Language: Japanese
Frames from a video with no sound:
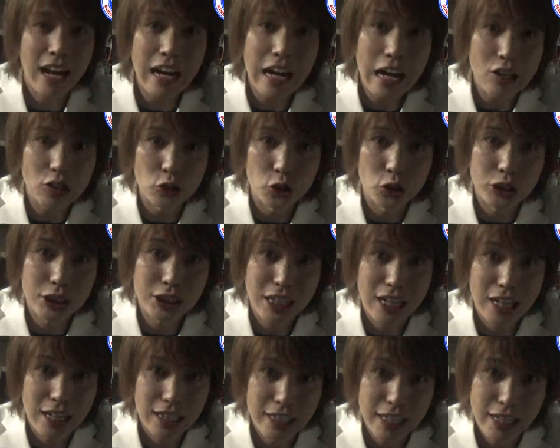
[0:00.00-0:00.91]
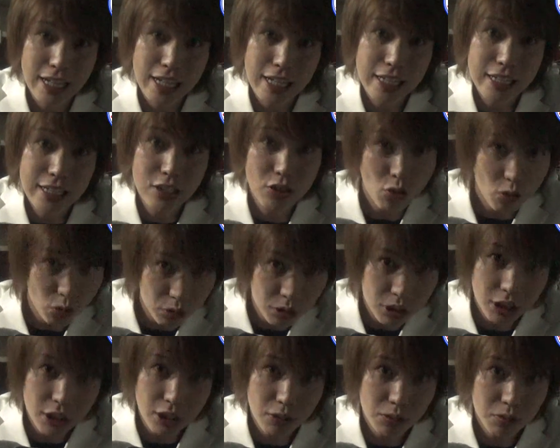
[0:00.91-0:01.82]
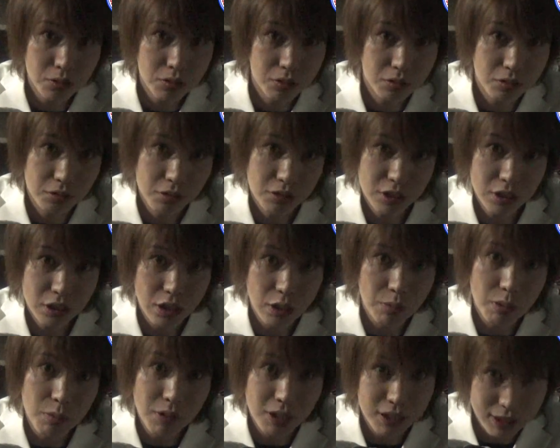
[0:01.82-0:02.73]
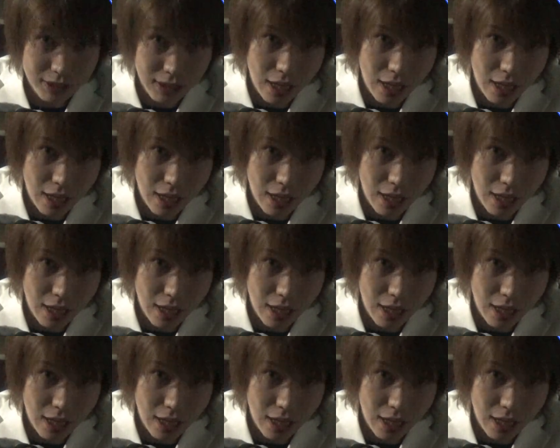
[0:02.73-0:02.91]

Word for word: 科学の力で飛行石を作ってみまし